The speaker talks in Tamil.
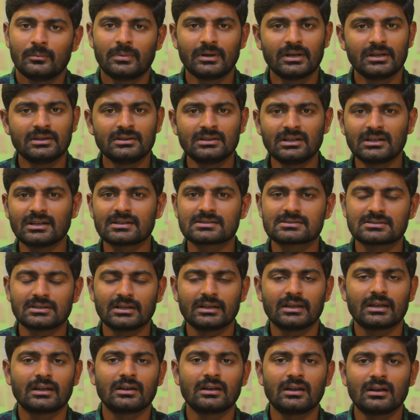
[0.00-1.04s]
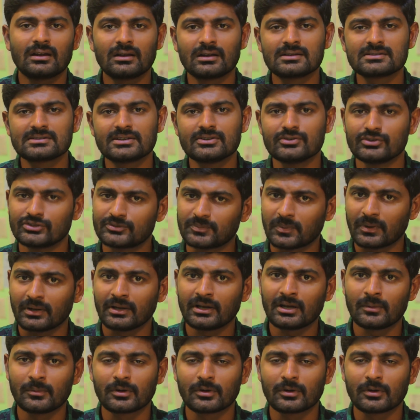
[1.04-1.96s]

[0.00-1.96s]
பட் இந்த டெஸ்ட்டில் எல்லா லென்ஸையும் யூஸ் பண்ணி